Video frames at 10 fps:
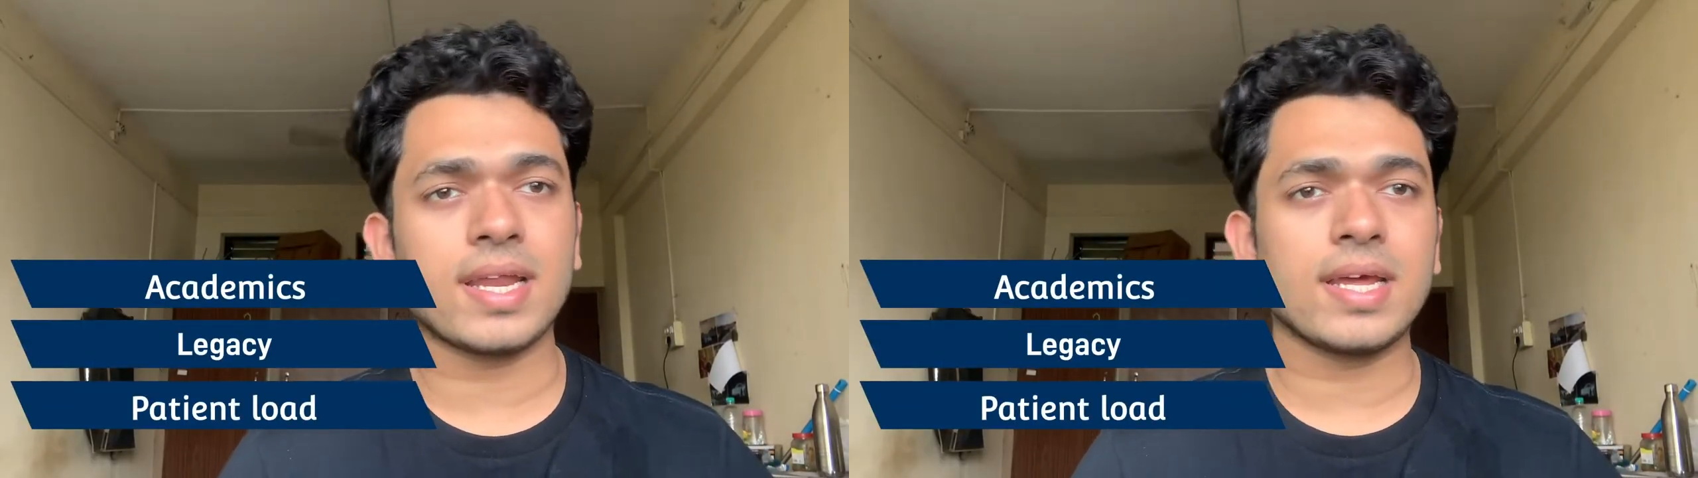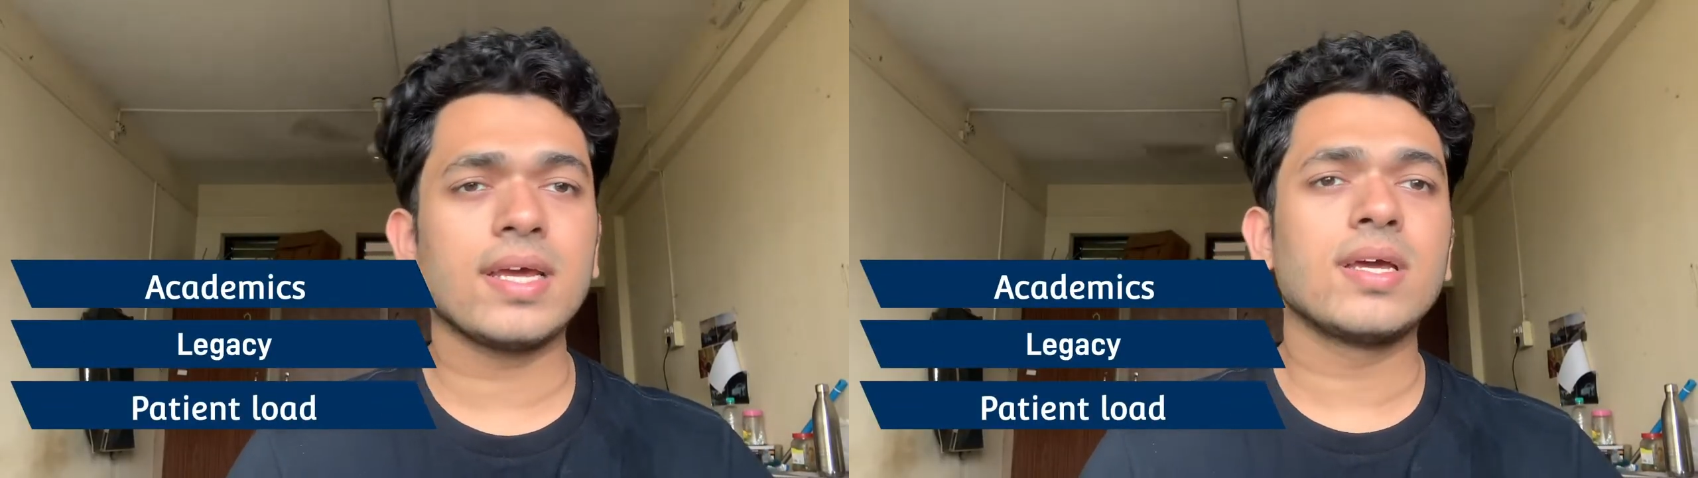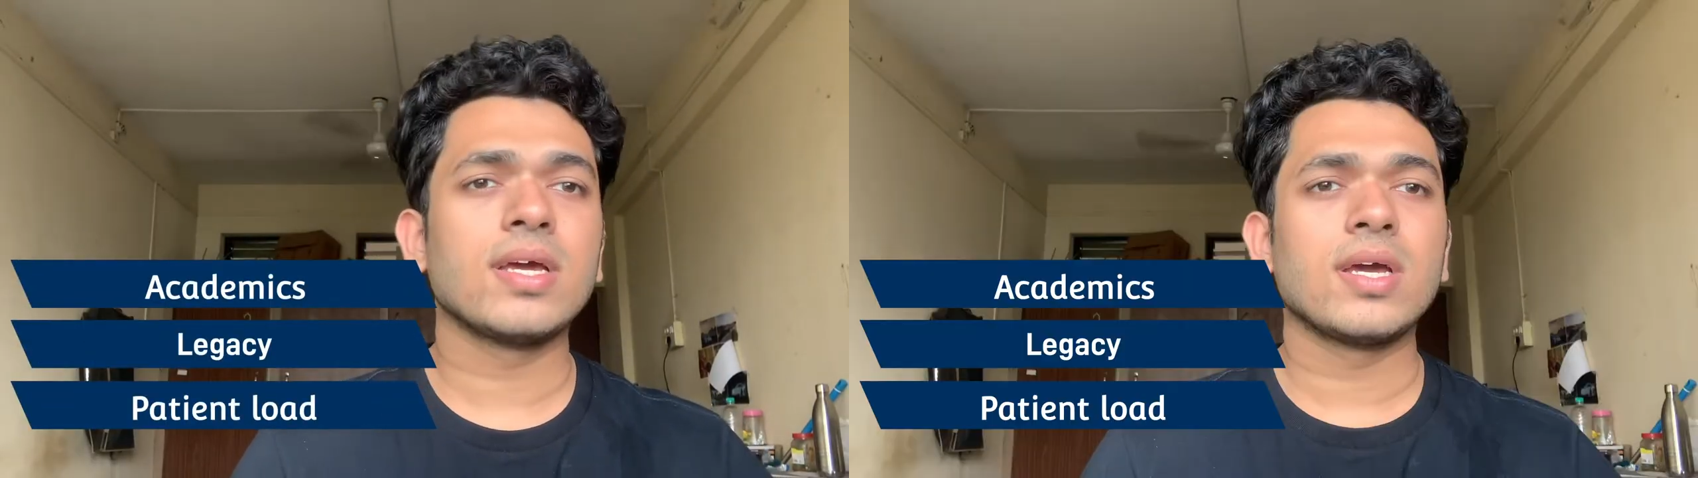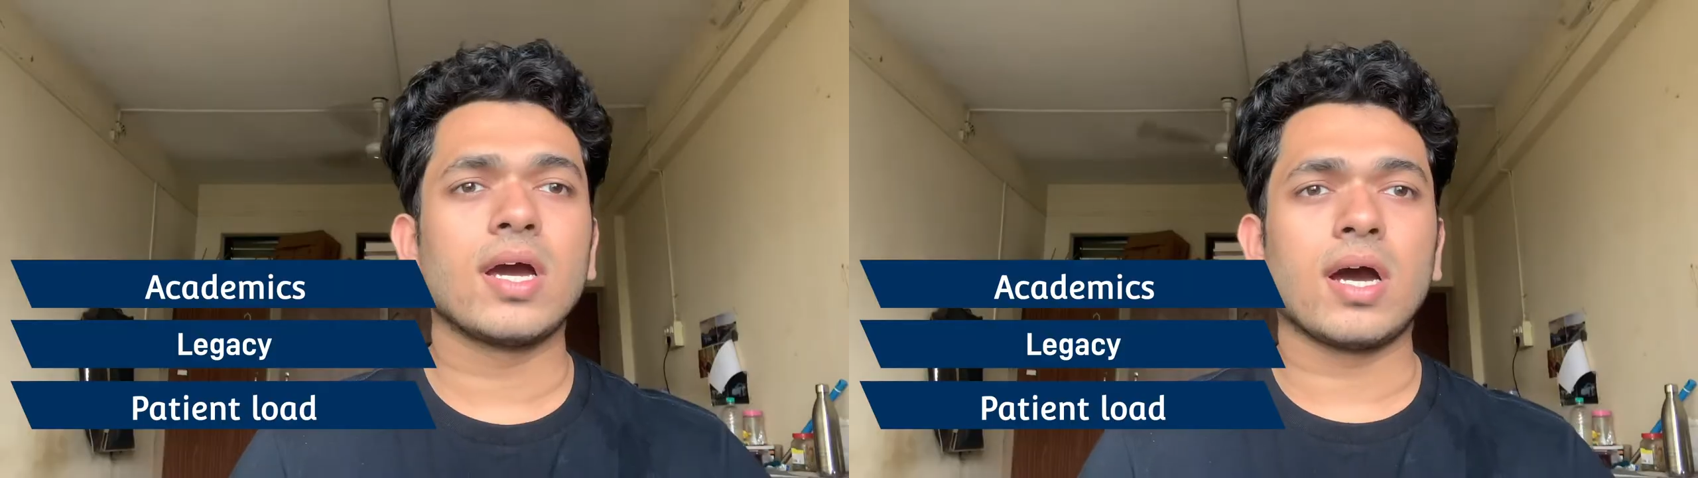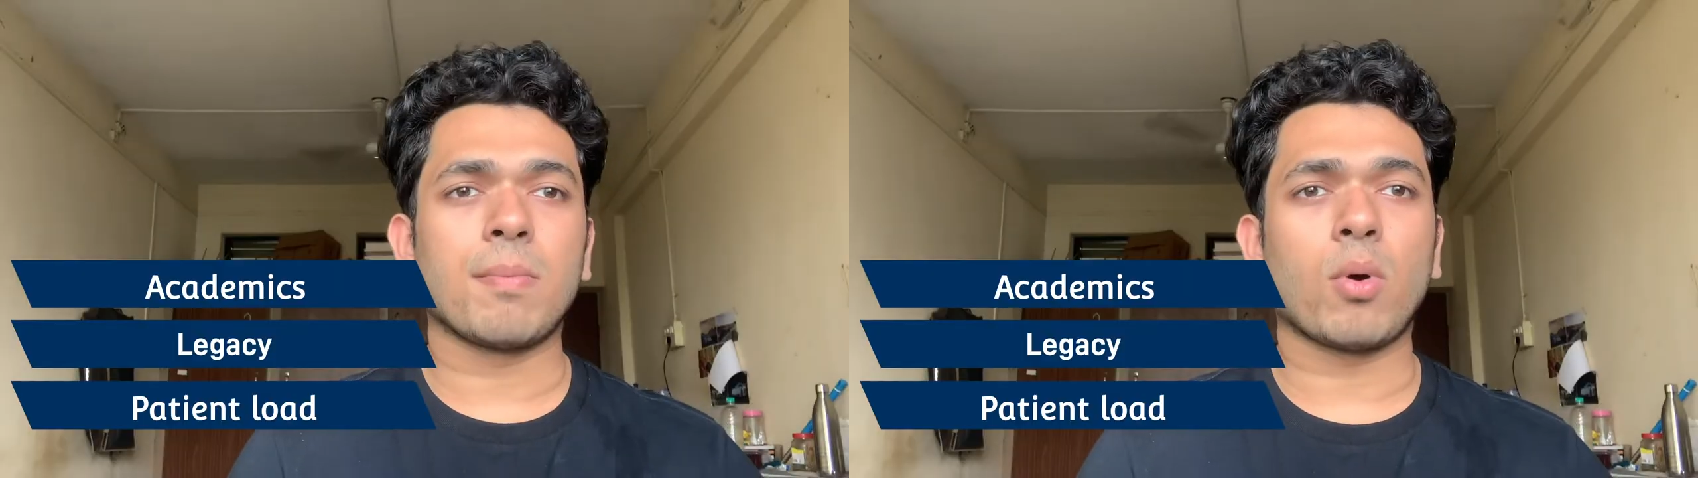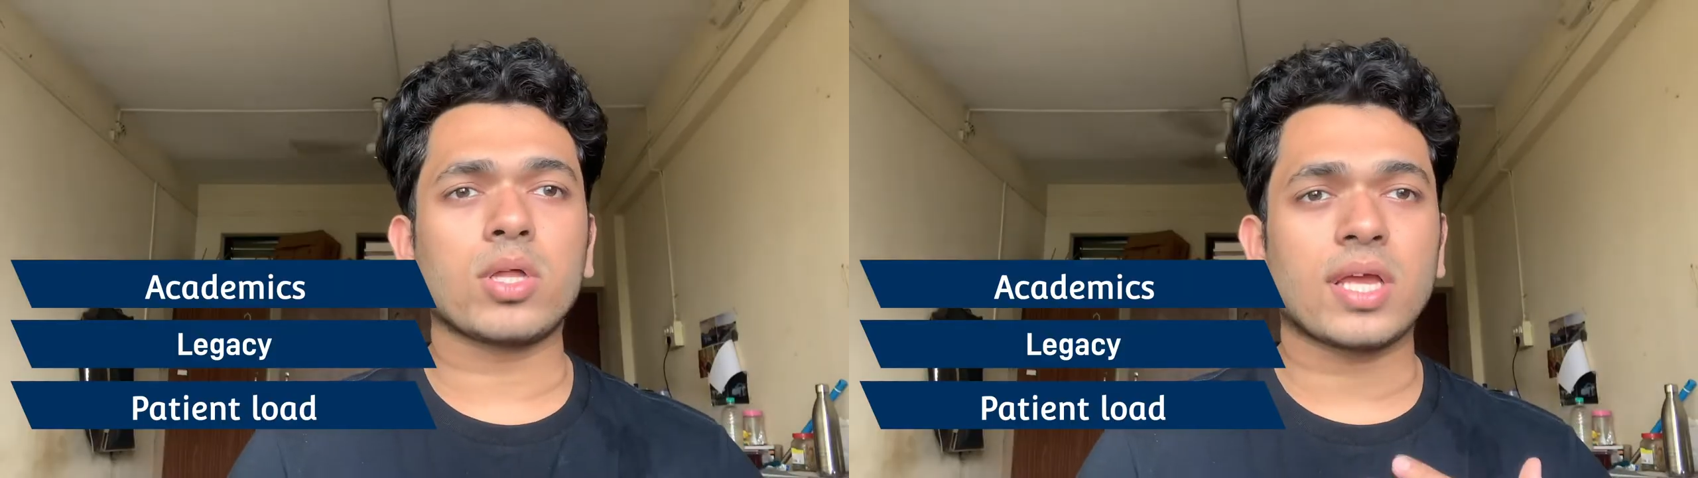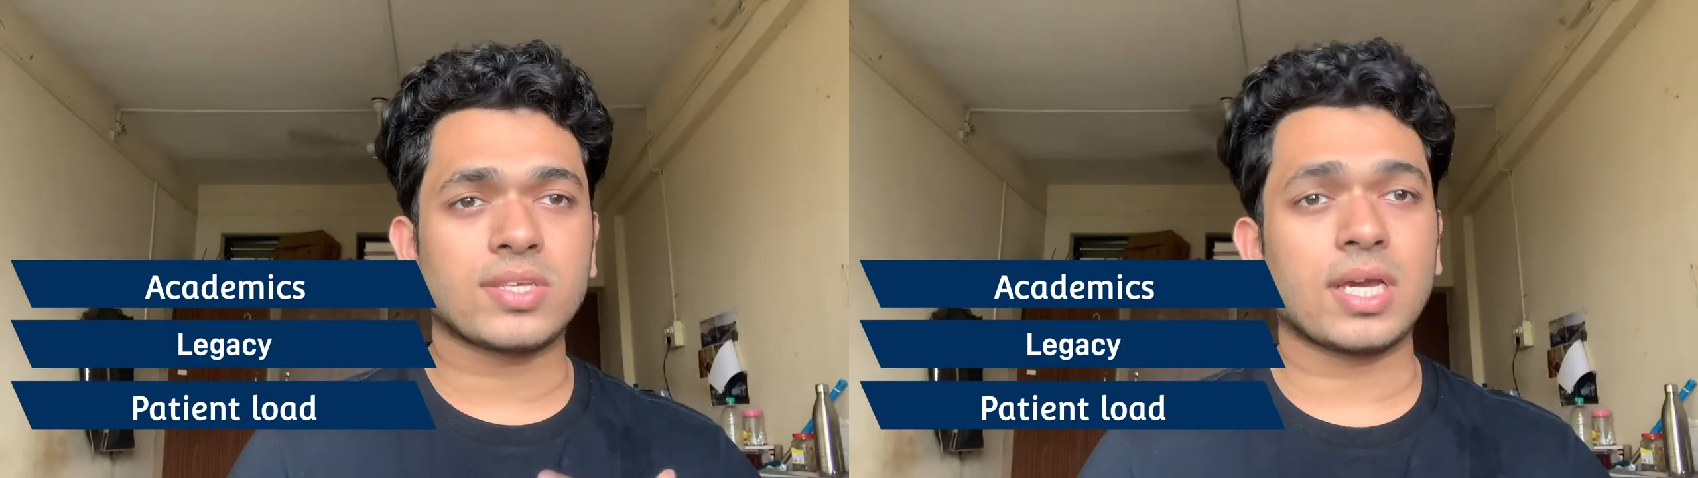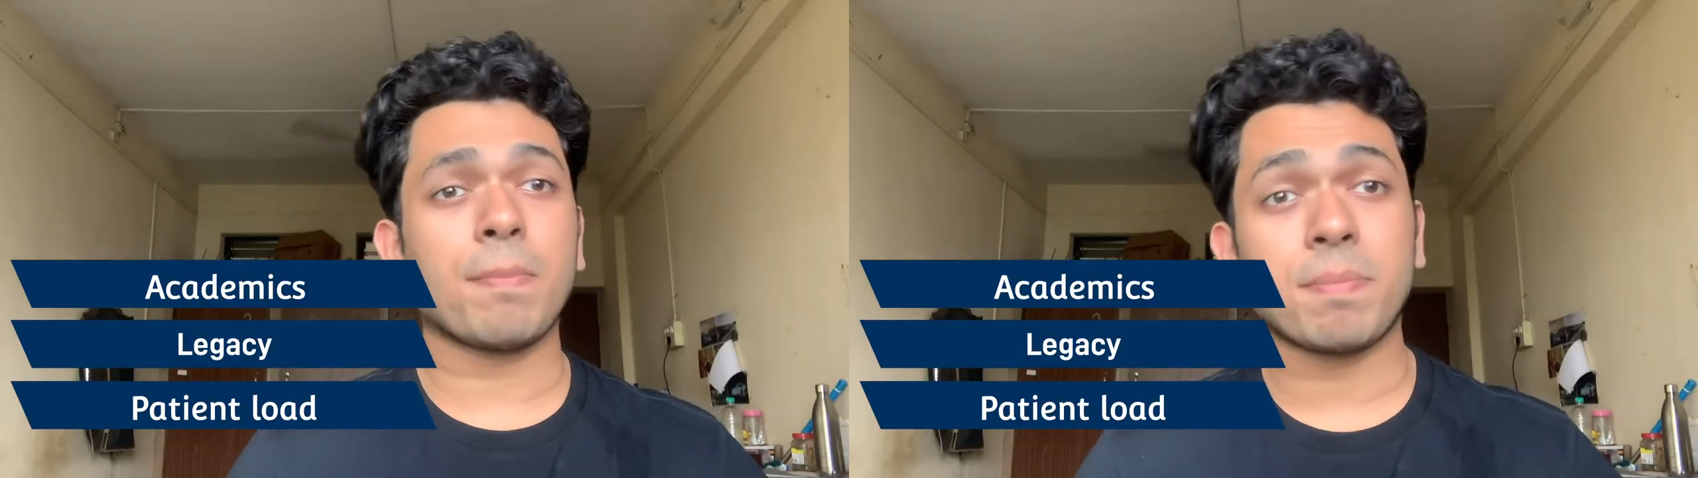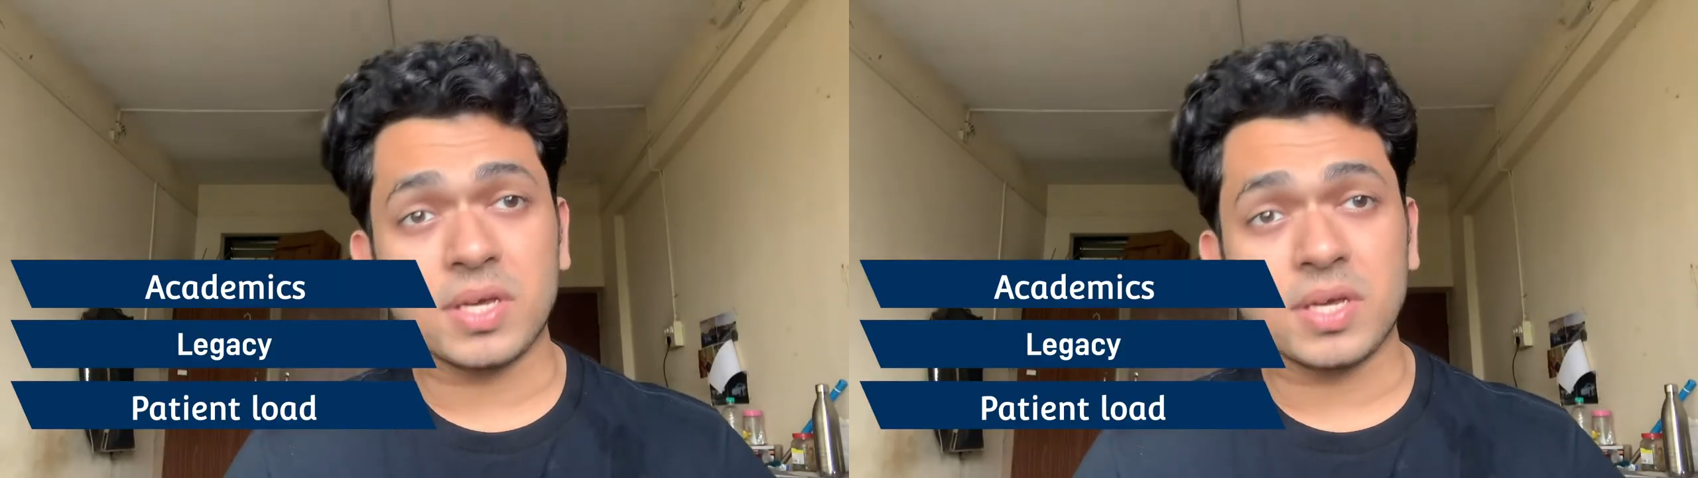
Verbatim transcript: रहे हैं बहुत अच्छा